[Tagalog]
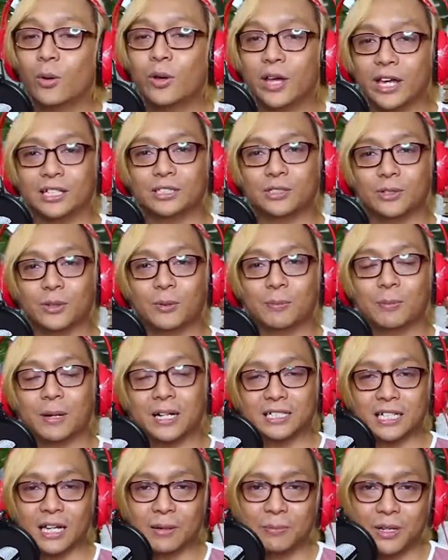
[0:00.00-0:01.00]
Okay, so
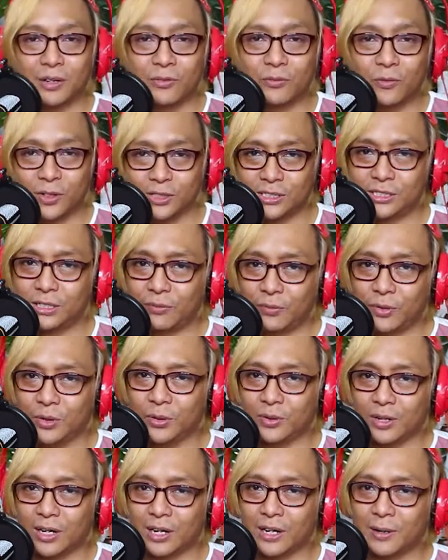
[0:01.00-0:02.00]
para sa aming first
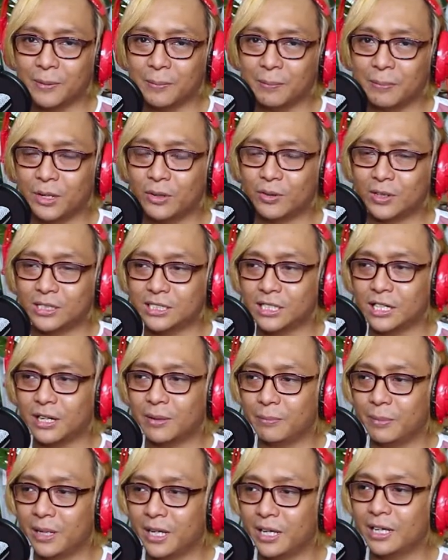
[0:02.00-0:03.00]
review, um, meron kasi
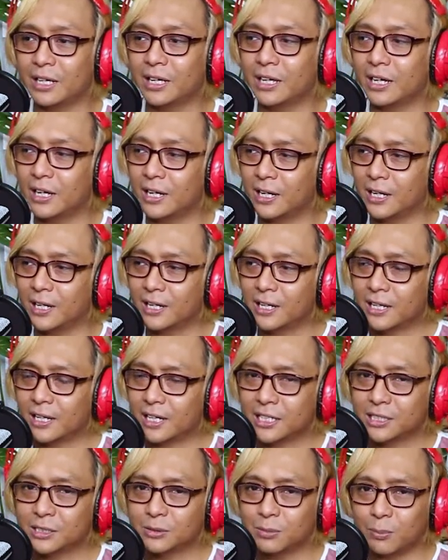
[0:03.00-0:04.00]
kaming uh,
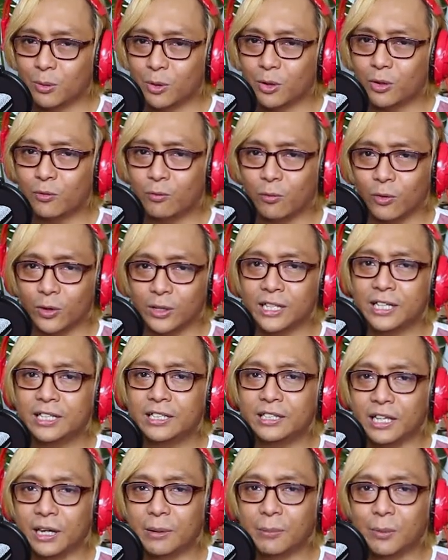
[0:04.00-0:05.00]
small
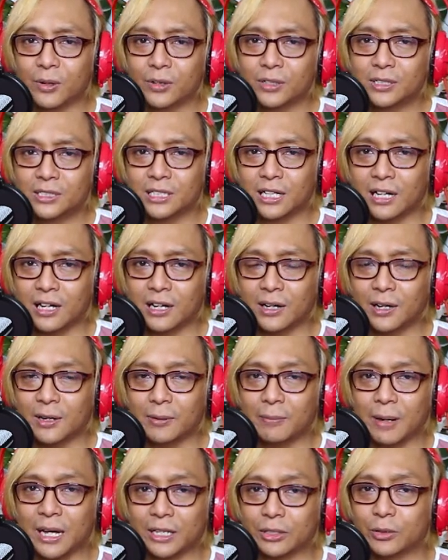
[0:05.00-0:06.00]
folding table sa
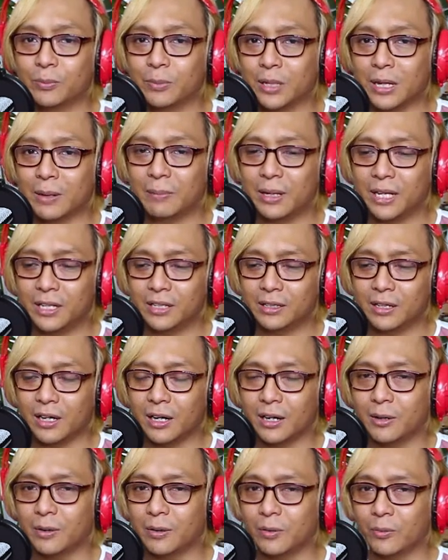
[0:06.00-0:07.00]
bathroom namin.
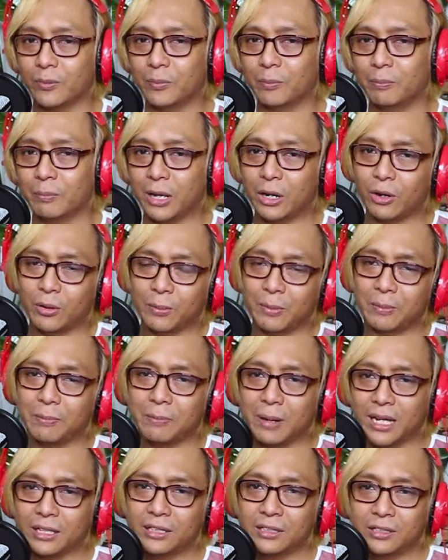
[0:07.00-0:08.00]
Uh, meron kaming
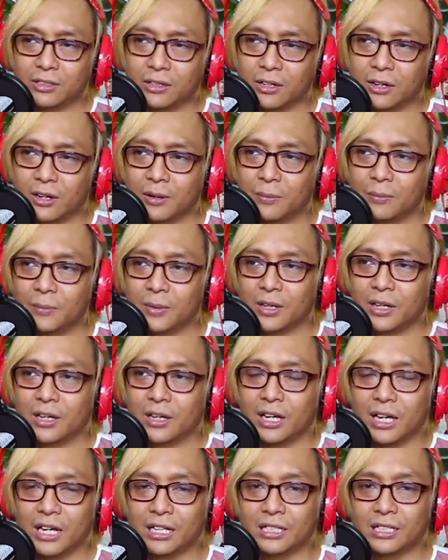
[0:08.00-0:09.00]
bathtub
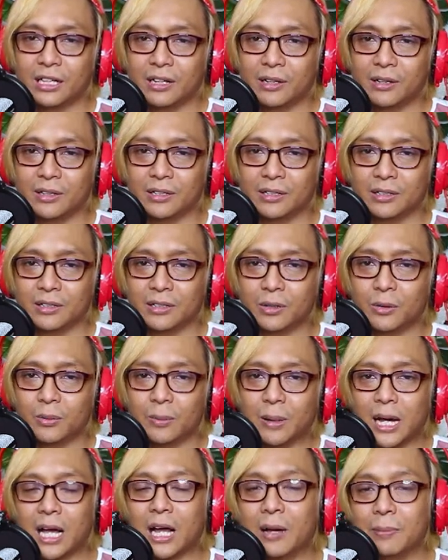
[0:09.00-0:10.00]
and then
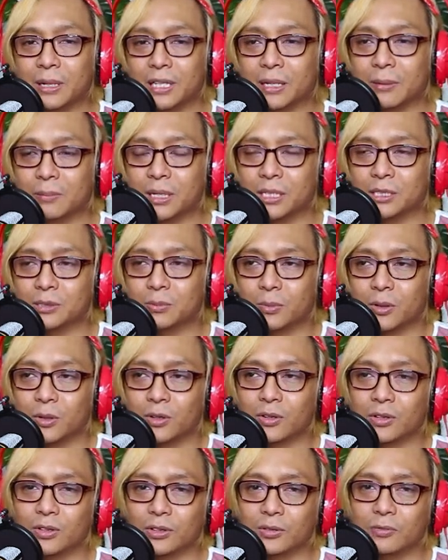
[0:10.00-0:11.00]
gumagamit kami ng
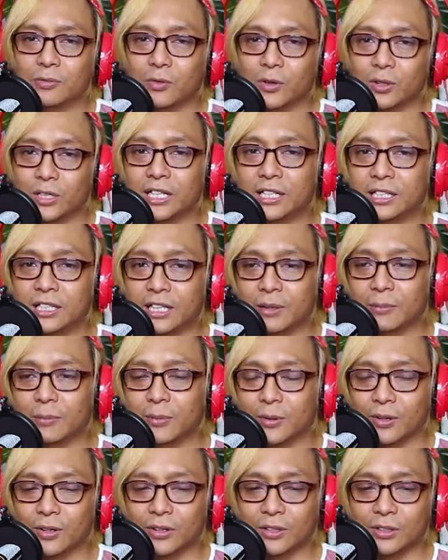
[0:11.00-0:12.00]
small folding
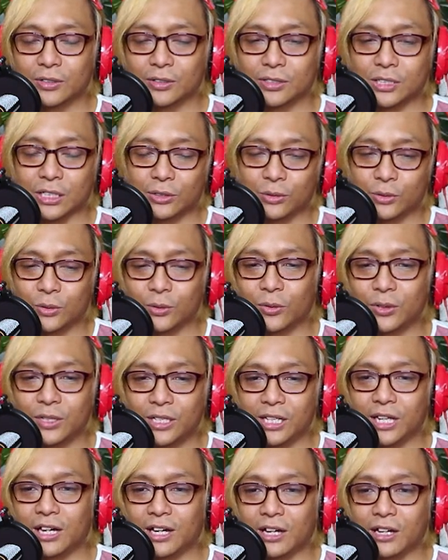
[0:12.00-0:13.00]
table do sa dulo
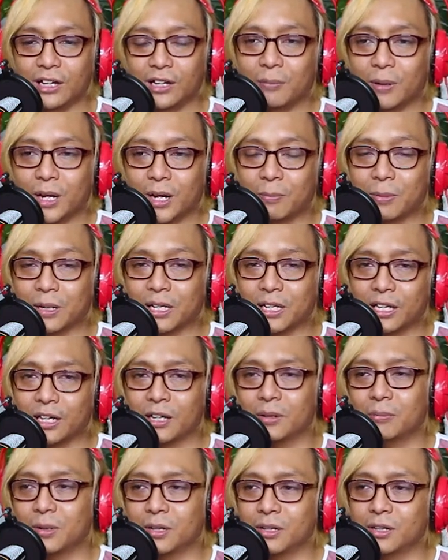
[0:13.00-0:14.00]
niya para
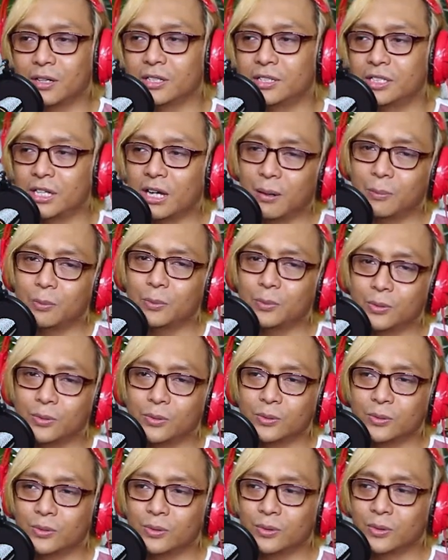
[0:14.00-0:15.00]
paglagay ng mga
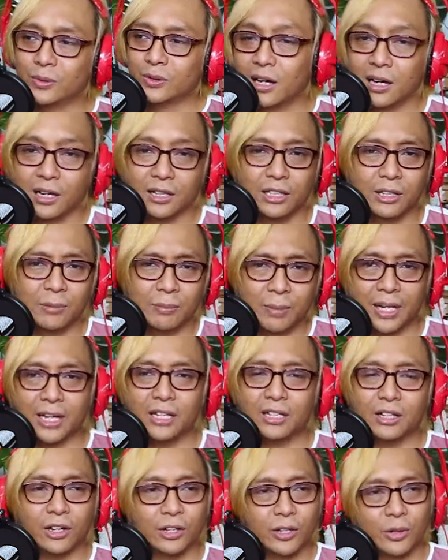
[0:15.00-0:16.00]
shampoo, uh,
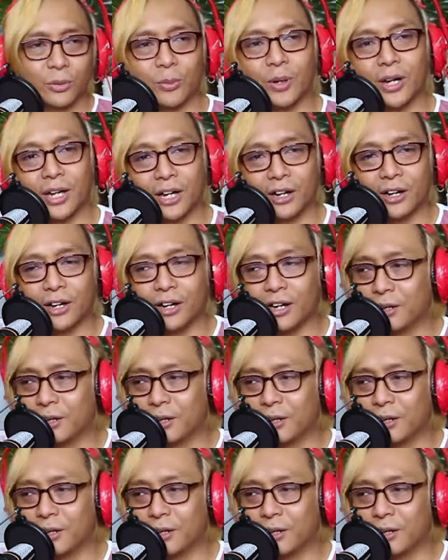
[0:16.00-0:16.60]
damit, underwear.